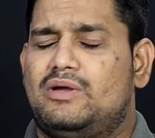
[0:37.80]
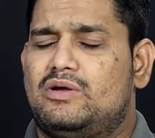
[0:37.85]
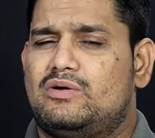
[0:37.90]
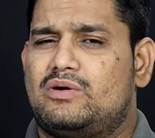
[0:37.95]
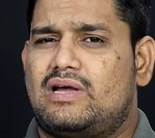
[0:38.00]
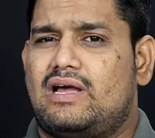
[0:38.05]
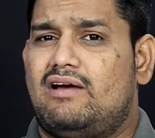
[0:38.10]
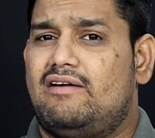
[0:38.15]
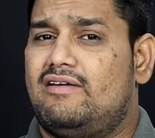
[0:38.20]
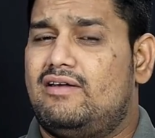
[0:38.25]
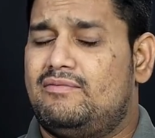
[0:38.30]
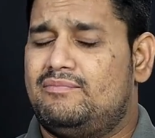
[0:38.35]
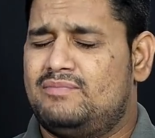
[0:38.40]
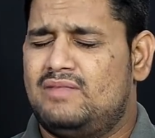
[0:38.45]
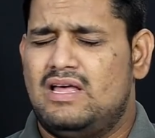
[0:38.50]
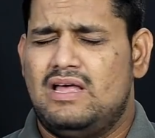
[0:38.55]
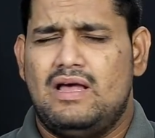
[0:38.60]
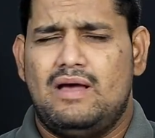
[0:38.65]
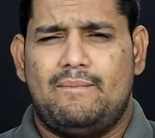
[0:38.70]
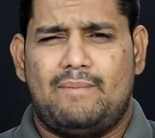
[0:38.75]
మీకు కేవలం
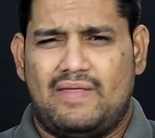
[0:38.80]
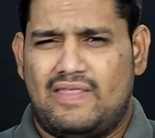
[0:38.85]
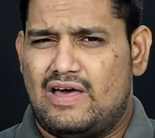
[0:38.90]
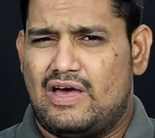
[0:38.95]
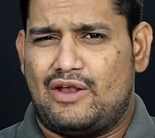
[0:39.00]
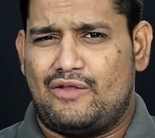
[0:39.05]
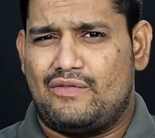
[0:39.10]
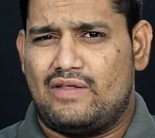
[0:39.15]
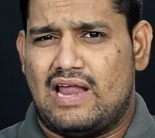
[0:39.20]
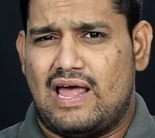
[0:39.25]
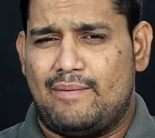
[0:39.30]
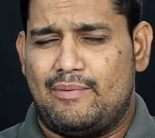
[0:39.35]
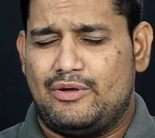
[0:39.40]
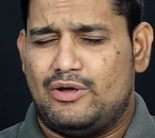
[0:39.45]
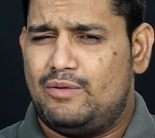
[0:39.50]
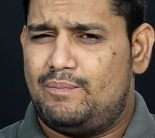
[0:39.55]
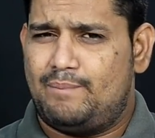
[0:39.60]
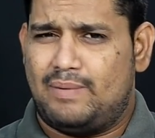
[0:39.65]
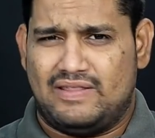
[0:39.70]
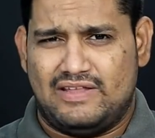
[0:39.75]
పదహారు వందల
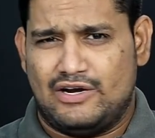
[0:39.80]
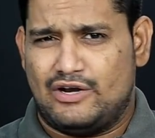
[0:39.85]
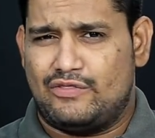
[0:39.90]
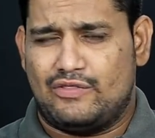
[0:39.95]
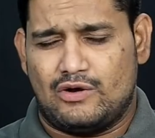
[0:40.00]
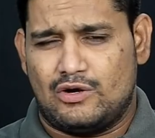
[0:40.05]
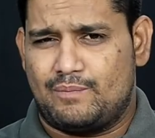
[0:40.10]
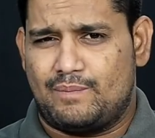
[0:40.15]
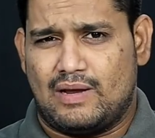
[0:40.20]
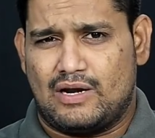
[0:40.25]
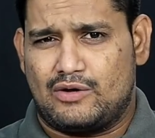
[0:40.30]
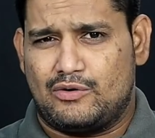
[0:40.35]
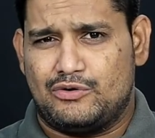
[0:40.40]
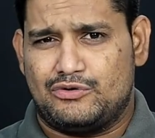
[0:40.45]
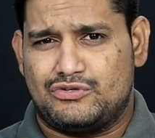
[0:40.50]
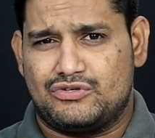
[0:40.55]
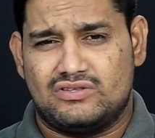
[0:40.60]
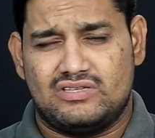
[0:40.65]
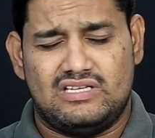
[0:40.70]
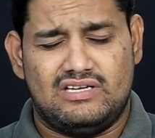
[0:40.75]
యాభైయో పదిహేడు వందల రూపాయలకు
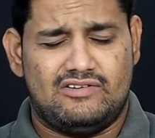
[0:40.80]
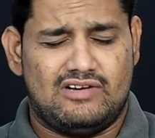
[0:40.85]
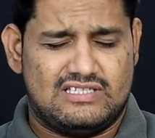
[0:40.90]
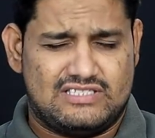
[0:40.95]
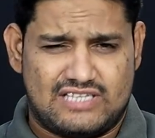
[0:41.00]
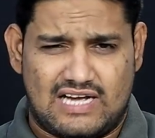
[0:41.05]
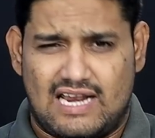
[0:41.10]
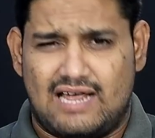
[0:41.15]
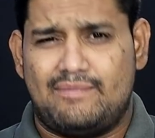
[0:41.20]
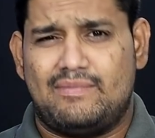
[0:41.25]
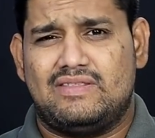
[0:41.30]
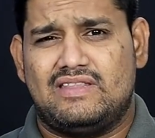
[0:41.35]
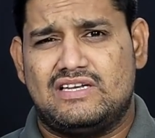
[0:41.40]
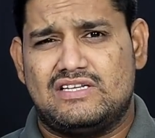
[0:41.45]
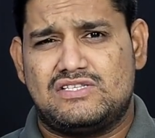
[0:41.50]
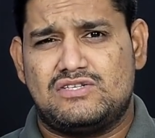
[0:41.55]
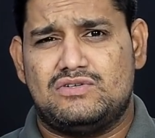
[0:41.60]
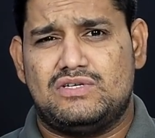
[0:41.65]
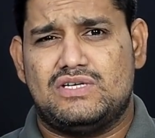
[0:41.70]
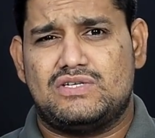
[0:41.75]
వచ్చింది వాళ్ళు చాలామంది
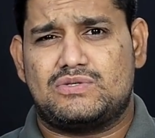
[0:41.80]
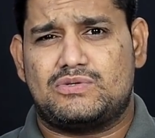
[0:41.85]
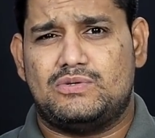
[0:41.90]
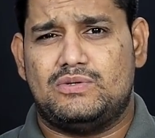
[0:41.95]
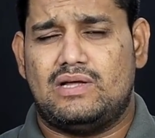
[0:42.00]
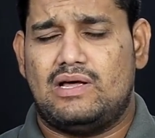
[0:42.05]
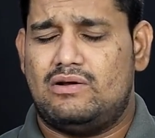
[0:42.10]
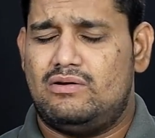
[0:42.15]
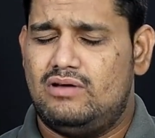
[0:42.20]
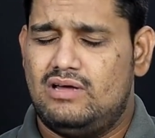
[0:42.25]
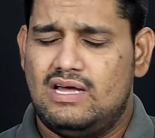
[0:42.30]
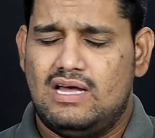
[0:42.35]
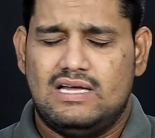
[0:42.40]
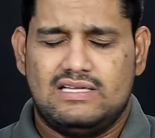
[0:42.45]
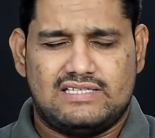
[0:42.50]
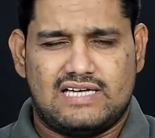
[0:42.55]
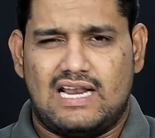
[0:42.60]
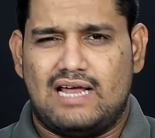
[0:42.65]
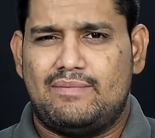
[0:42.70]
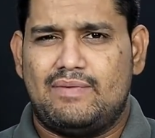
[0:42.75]
రిసీవ్ చేసుకున్నారు
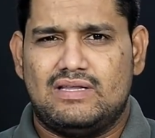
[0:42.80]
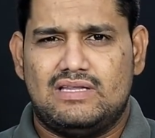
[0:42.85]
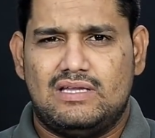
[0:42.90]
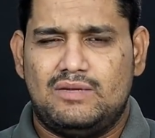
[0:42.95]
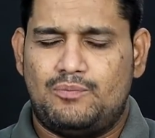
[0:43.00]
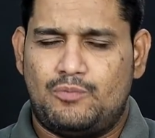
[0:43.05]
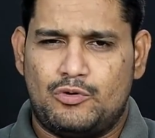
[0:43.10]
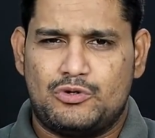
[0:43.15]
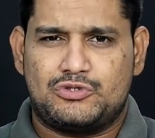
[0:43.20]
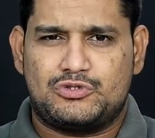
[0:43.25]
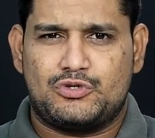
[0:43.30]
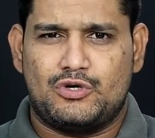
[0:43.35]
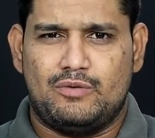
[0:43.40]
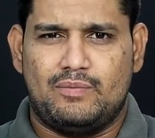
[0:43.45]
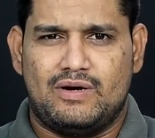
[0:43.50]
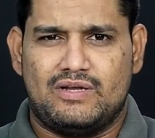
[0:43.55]
చాలామంది పోస్ట్ కూడా